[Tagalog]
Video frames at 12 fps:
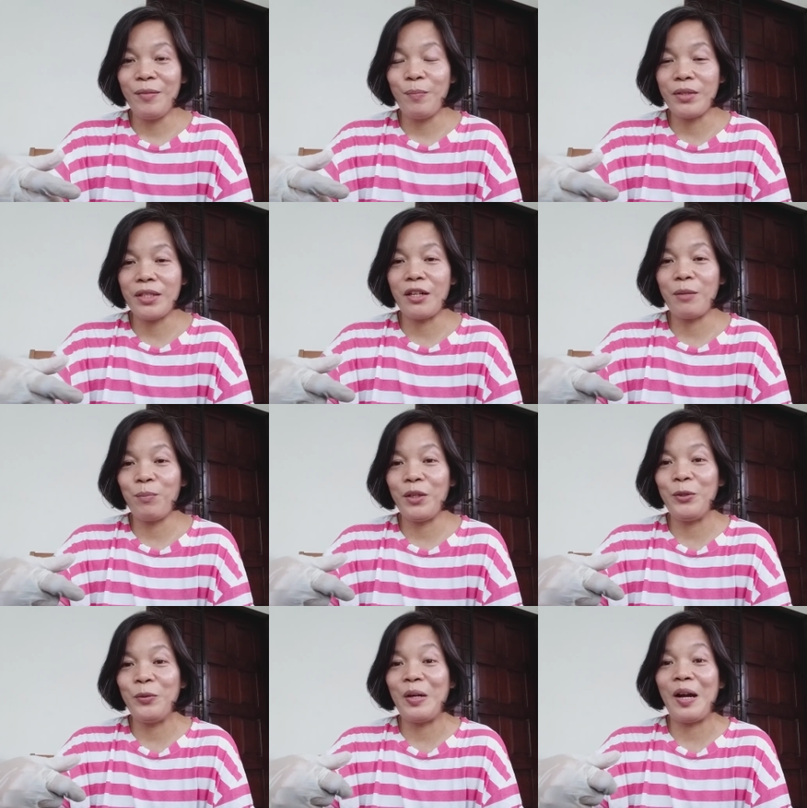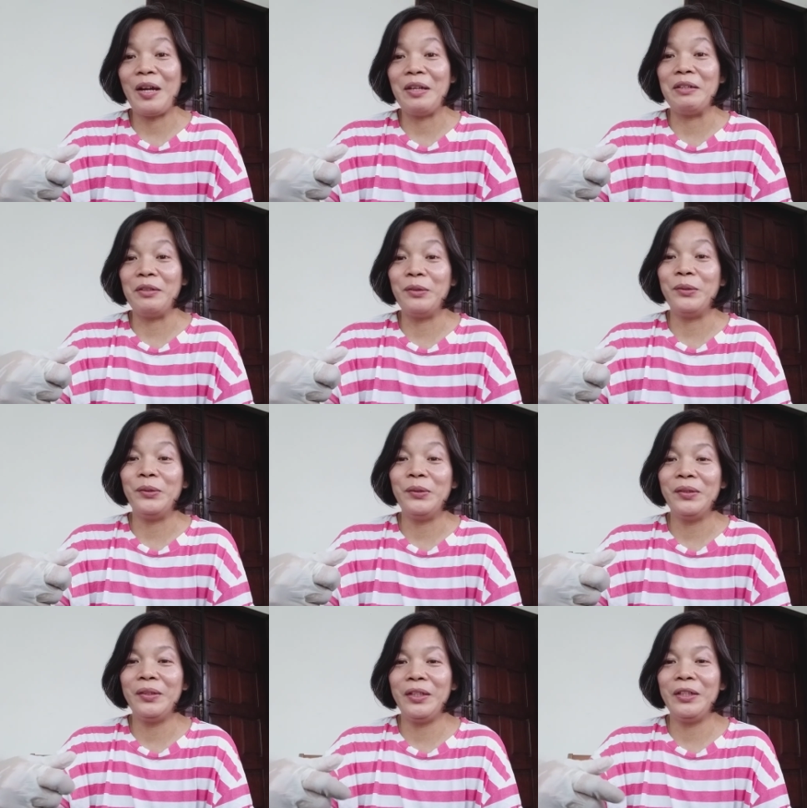masarap na yung kain ko
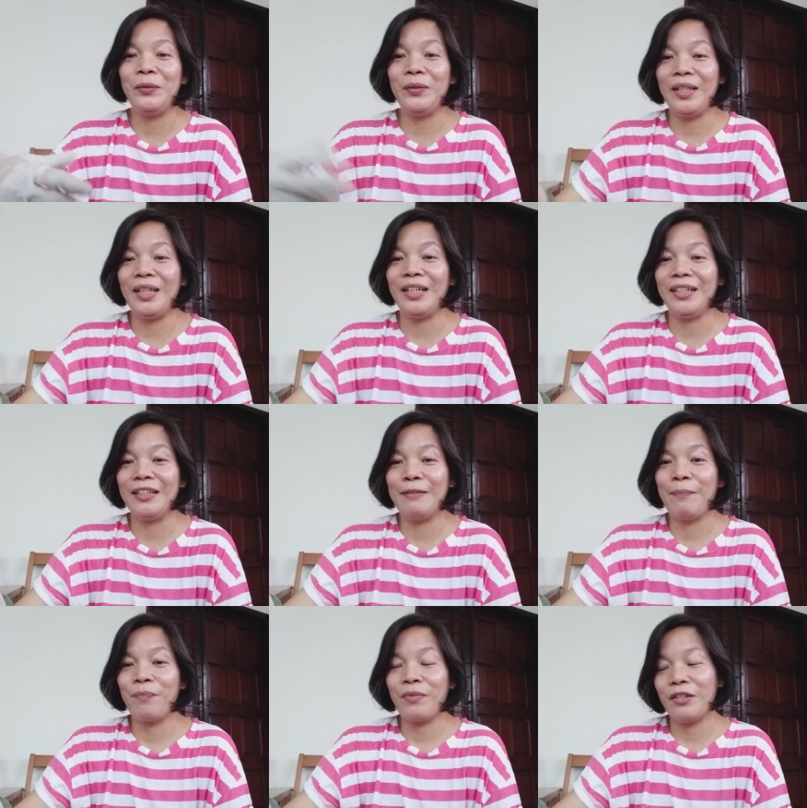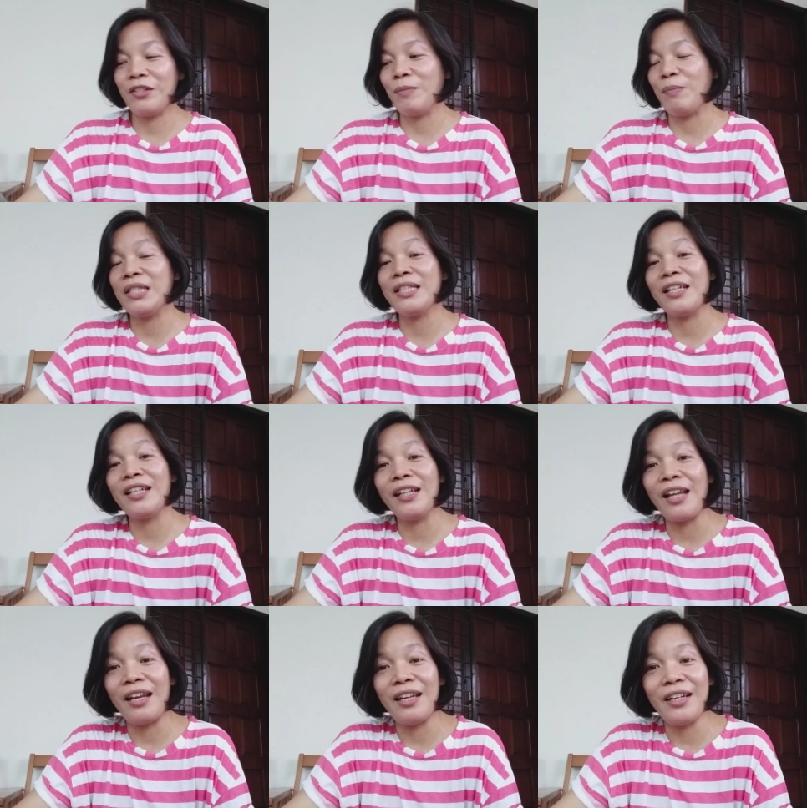ganun lang tapos minsan
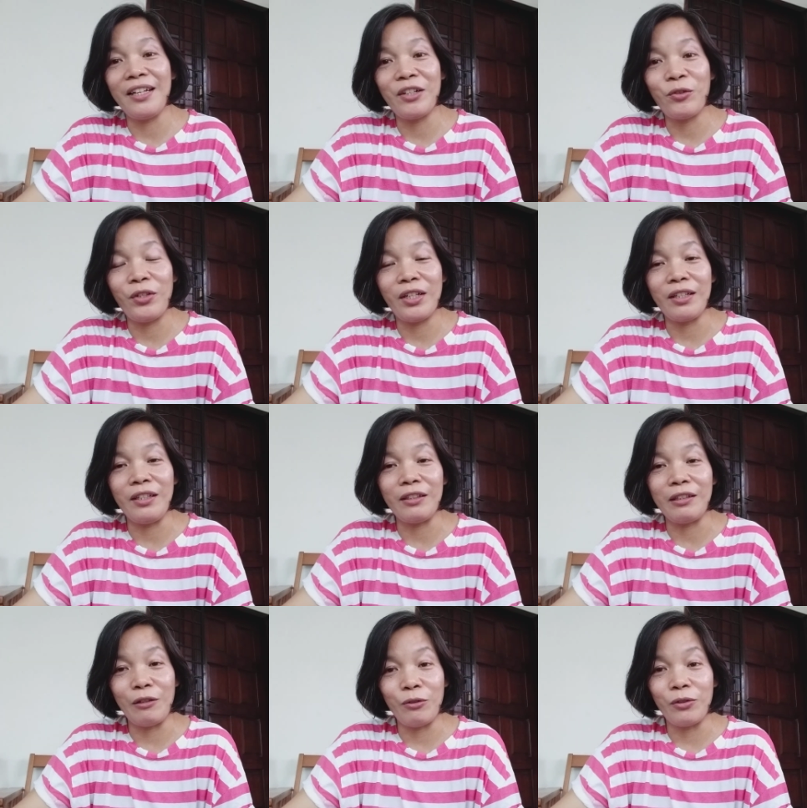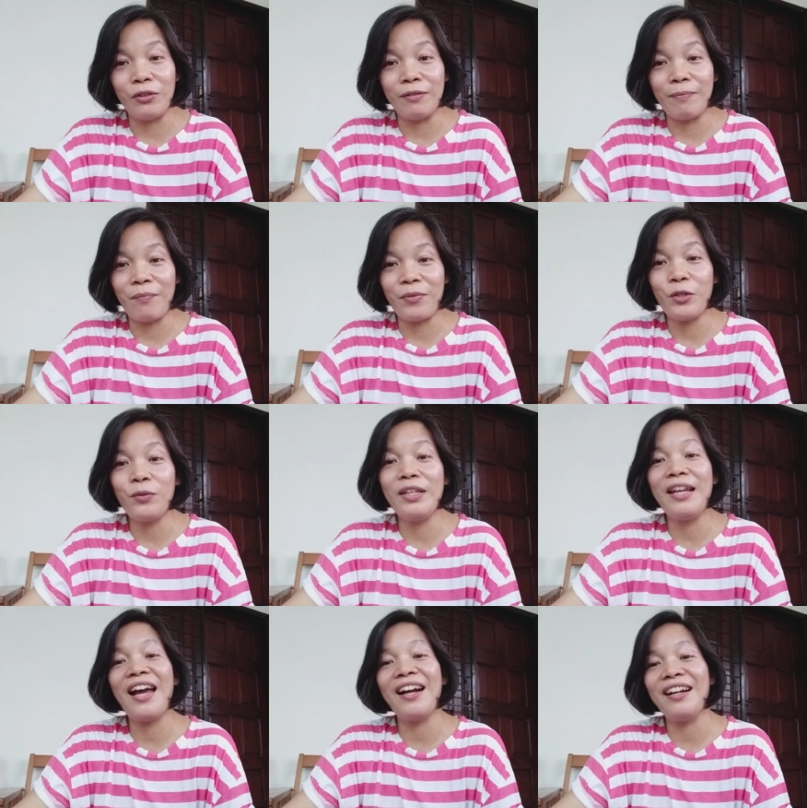naglalagay ako ng itlog yung
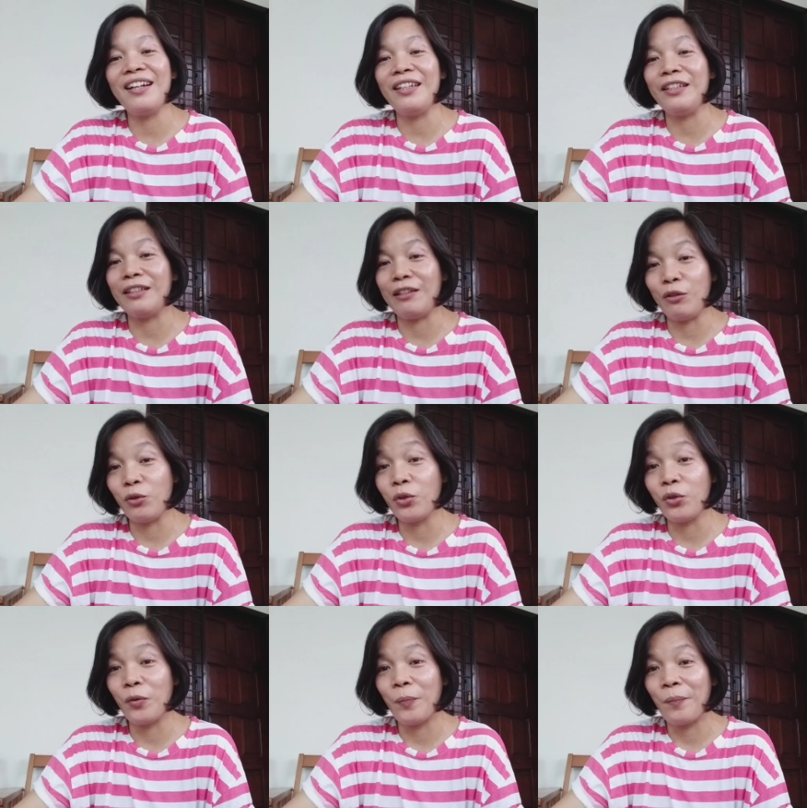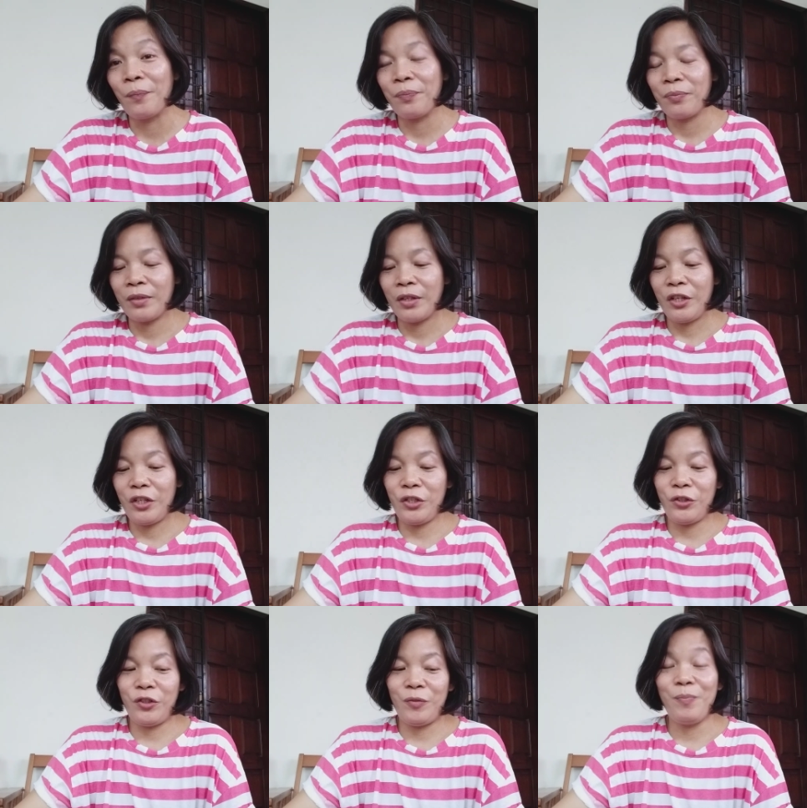nilagang itlog
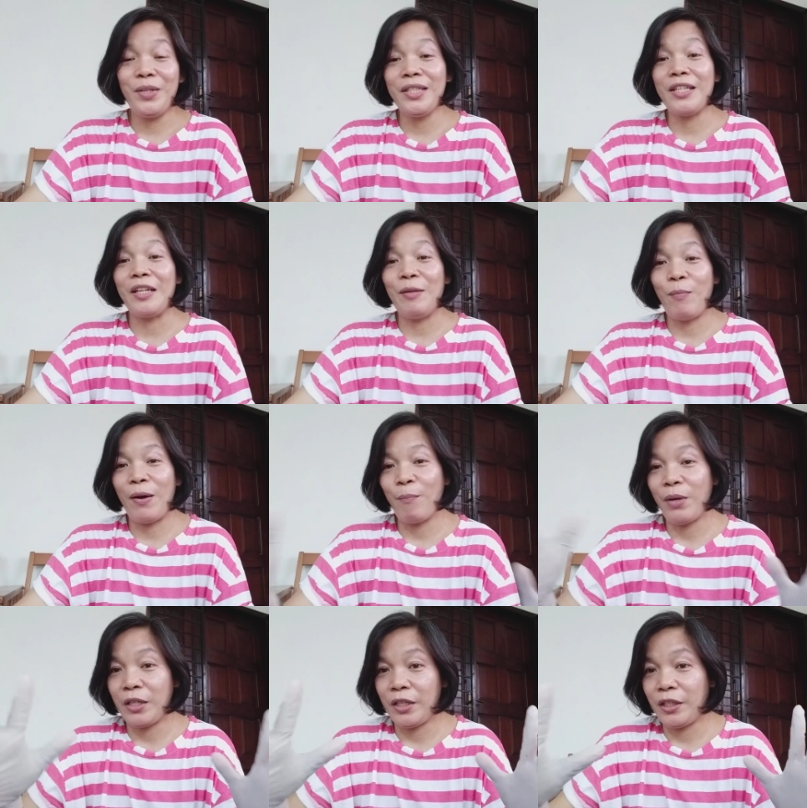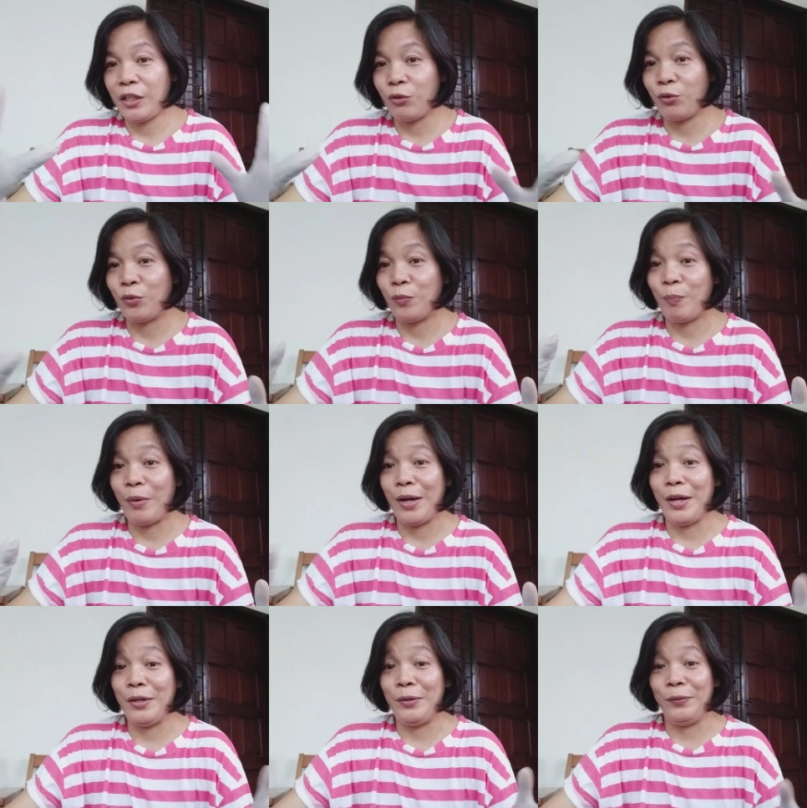yun, minsan ipapakita ko kung
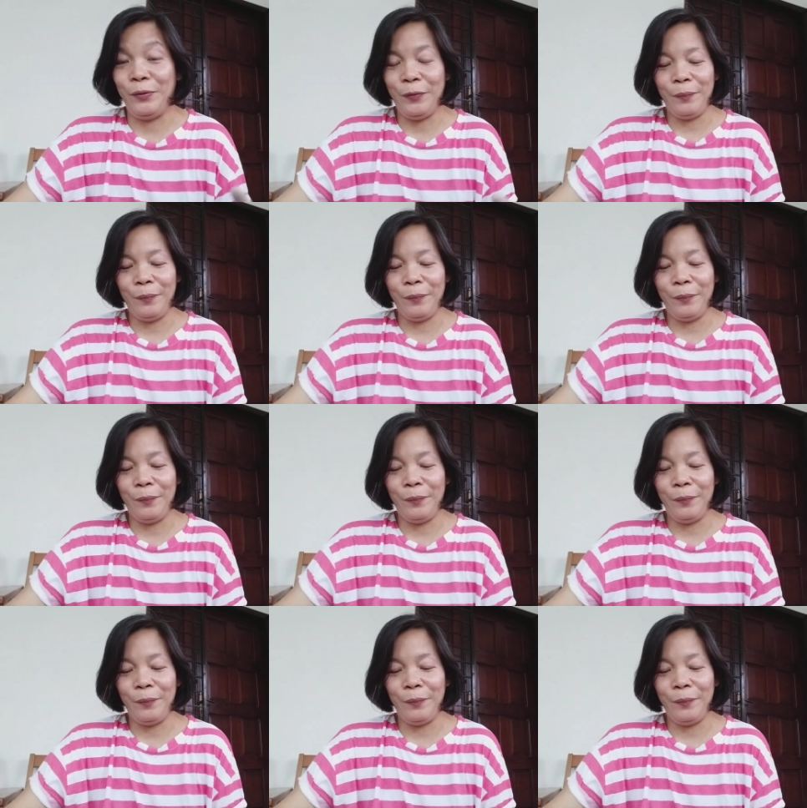paano